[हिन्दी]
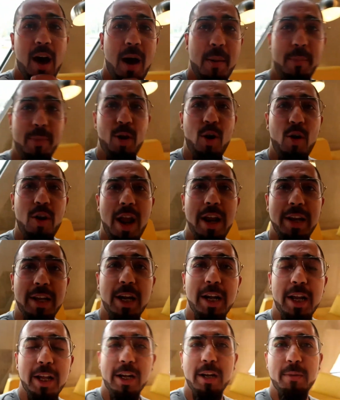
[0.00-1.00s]
हमने ऑनलाइन
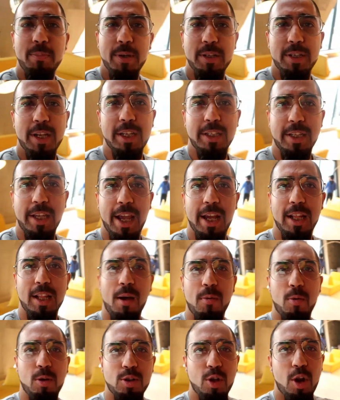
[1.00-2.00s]
की टिकट परचेज़ किया
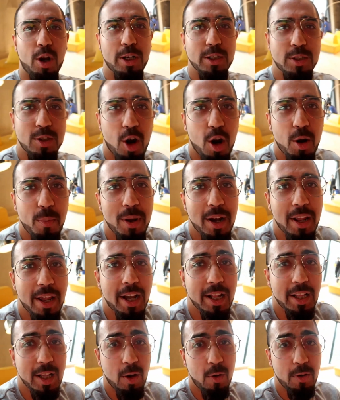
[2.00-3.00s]
था हमको थोड़ा डिस्काउंट मिल
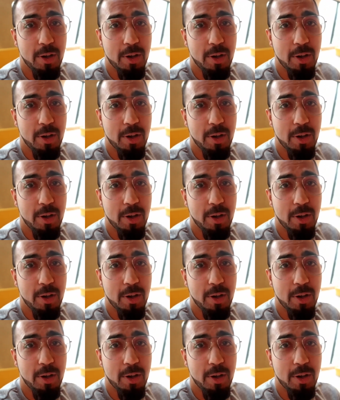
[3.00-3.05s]
गया था